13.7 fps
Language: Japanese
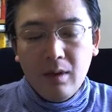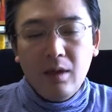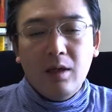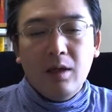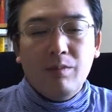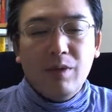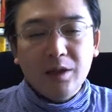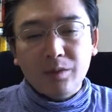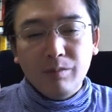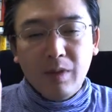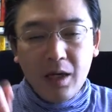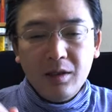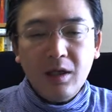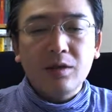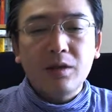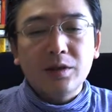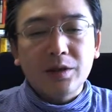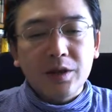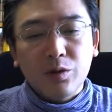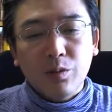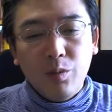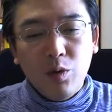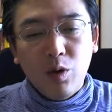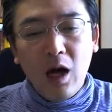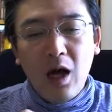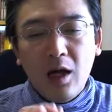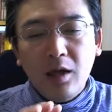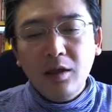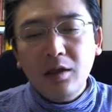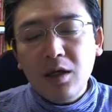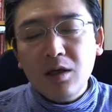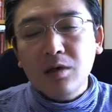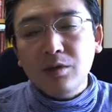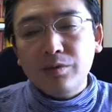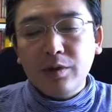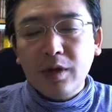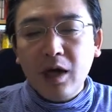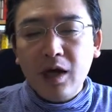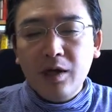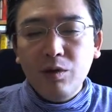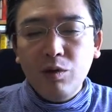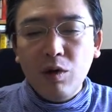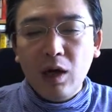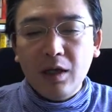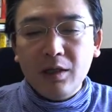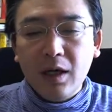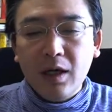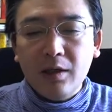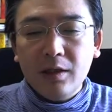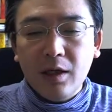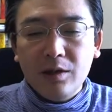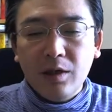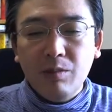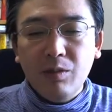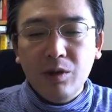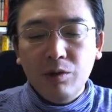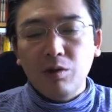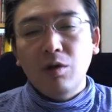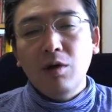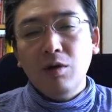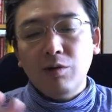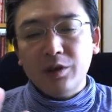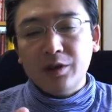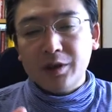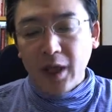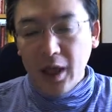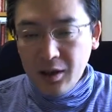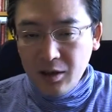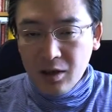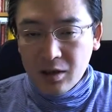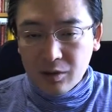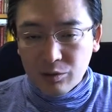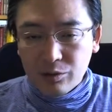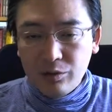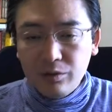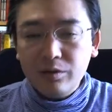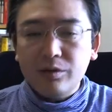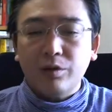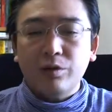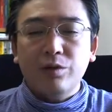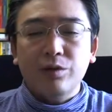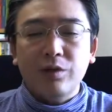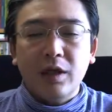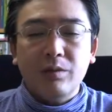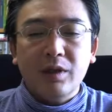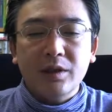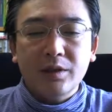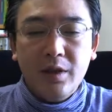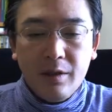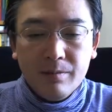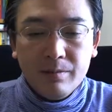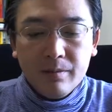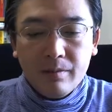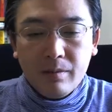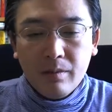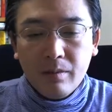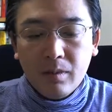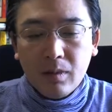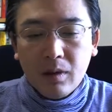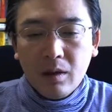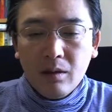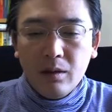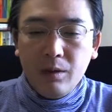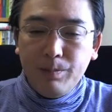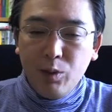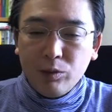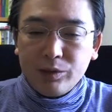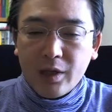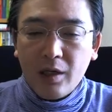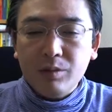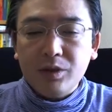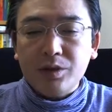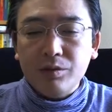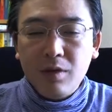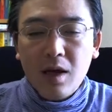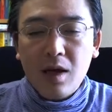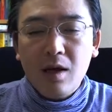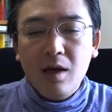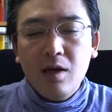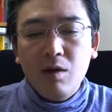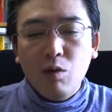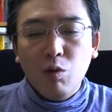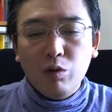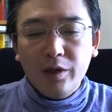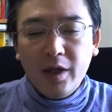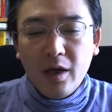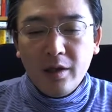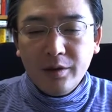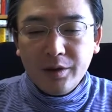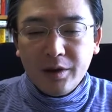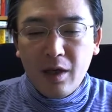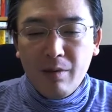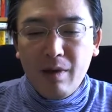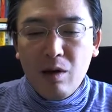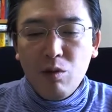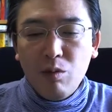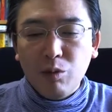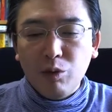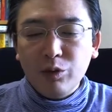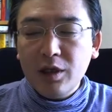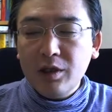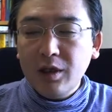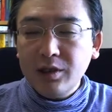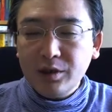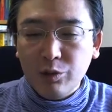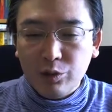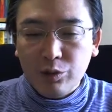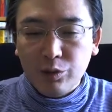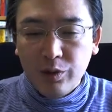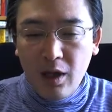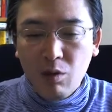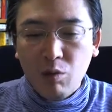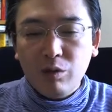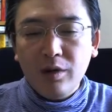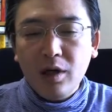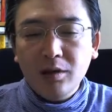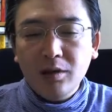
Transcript: えまずマナーですけども、相手に不快を与えないための、これ最低限のルールってことになりますね。一方、サービスは、お客様をもてなすことや、お客